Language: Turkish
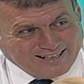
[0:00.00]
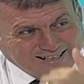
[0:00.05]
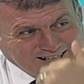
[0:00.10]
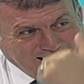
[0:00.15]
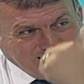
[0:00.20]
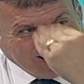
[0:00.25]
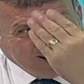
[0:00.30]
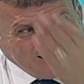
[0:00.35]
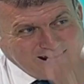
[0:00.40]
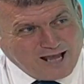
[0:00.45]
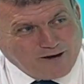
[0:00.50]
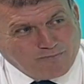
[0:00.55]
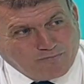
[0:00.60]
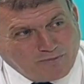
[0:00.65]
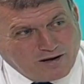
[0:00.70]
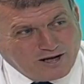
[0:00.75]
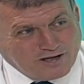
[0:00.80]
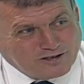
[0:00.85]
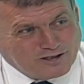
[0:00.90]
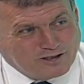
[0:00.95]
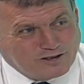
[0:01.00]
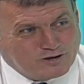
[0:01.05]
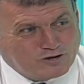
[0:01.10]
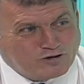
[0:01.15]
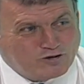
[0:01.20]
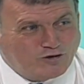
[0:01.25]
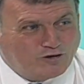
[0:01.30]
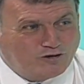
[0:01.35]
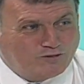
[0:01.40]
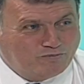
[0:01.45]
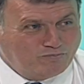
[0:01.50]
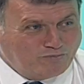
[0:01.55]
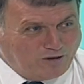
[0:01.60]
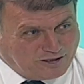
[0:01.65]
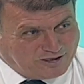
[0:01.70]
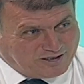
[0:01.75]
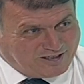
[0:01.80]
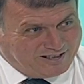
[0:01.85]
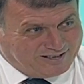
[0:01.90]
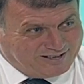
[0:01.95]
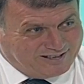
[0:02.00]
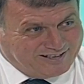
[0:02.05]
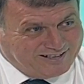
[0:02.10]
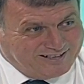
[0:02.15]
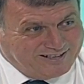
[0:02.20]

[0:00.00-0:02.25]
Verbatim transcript: Yani ne yapmaya çalışıyorsun? Başladın.